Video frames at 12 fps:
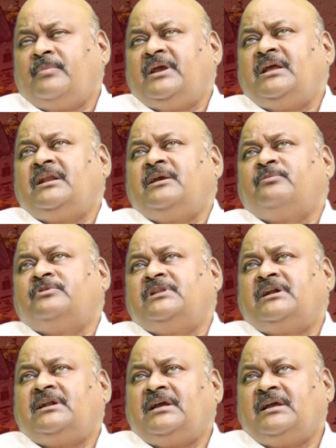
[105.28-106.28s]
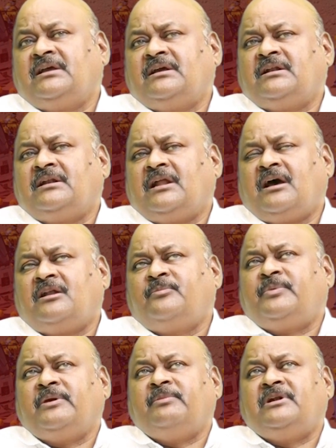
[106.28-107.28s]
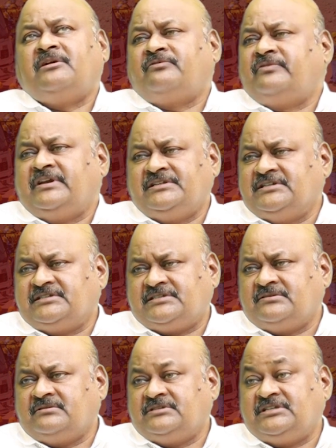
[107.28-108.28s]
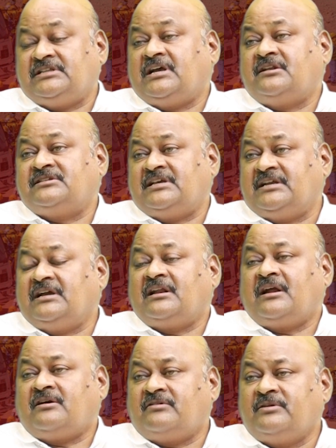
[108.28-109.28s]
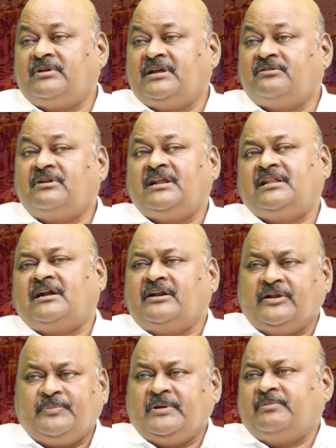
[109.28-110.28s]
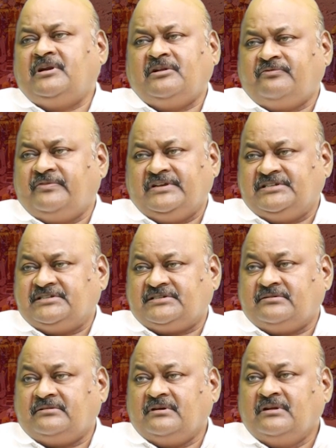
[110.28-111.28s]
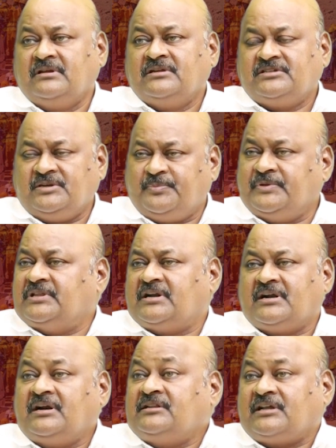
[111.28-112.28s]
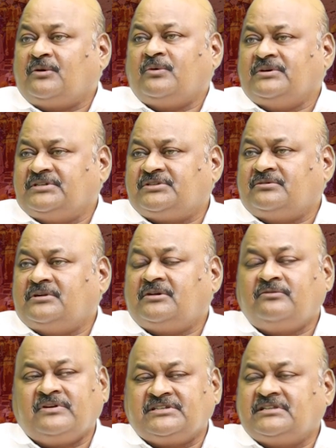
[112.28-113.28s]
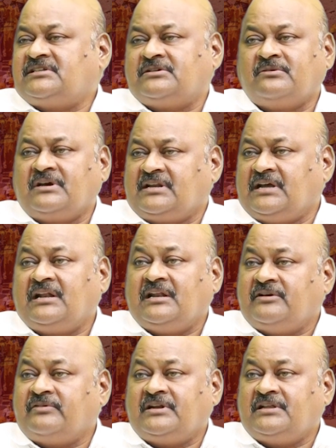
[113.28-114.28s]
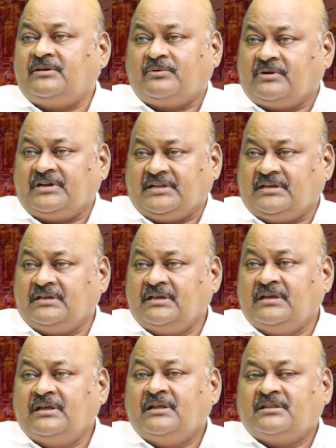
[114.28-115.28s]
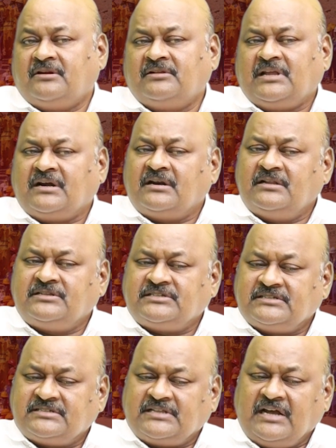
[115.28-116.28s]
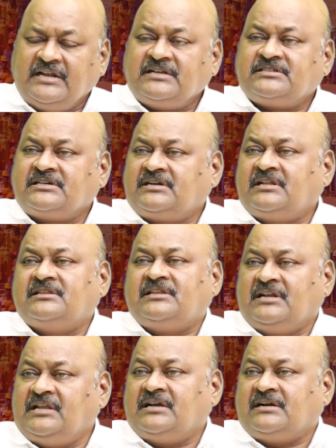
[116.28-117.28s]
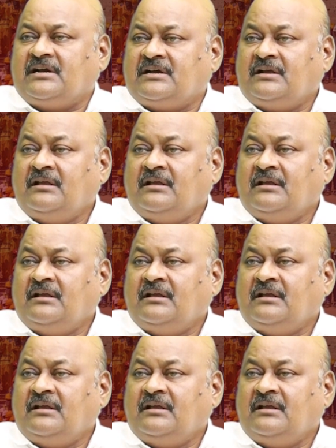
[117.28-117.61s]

మెయిన్ ఏముందంటే నాన్ పేమెంట్ ఆఫ్ వేజెస్ జీతాలు సరిగ్గా రావడం లేదు లేదా అండర్ పేమెంట్ ఆఫ్ వేజెస్ చెప్పిందనికంటే తక్కువ ఇస్తున్నారు వసతి సౌకర్యాలు లేవనేది ఒకటి తర్వాత అక్కడ స్థానిక చట్టాలు తెలియక